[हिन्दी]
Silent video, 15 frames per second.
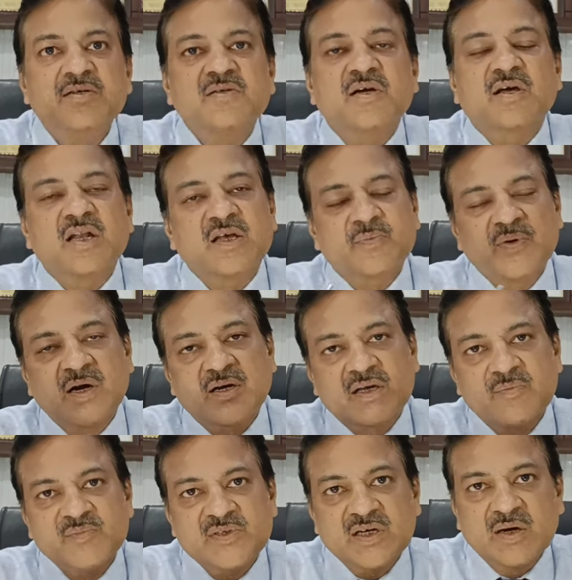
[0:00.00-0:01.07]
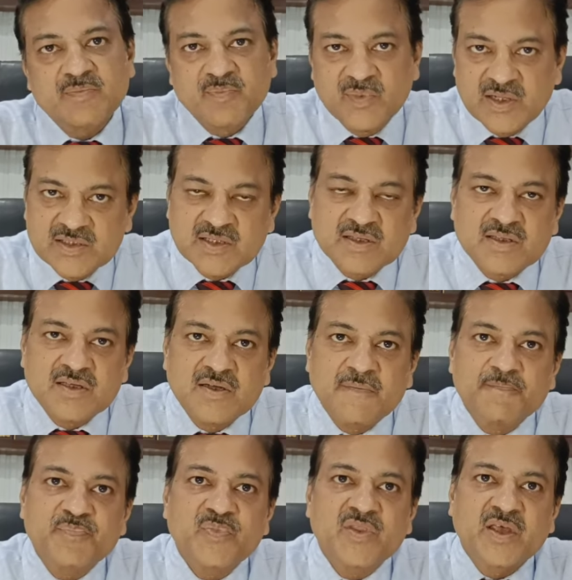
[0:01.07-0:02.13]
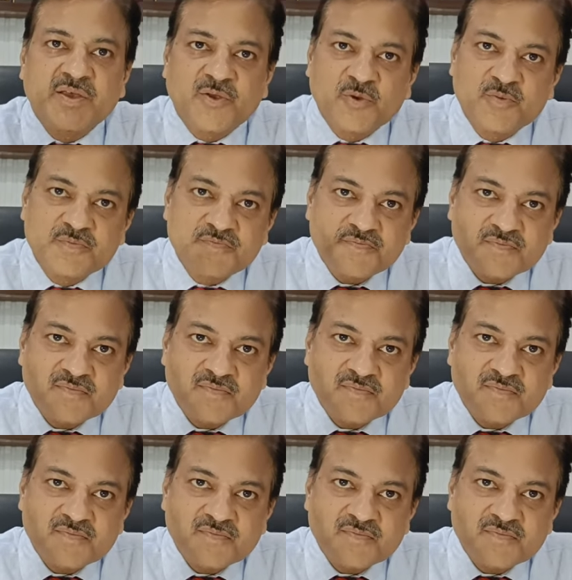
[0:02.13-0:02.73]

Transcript: या क्लिनिक पे आके हमसे आप मिल सकते हैं थैंक यू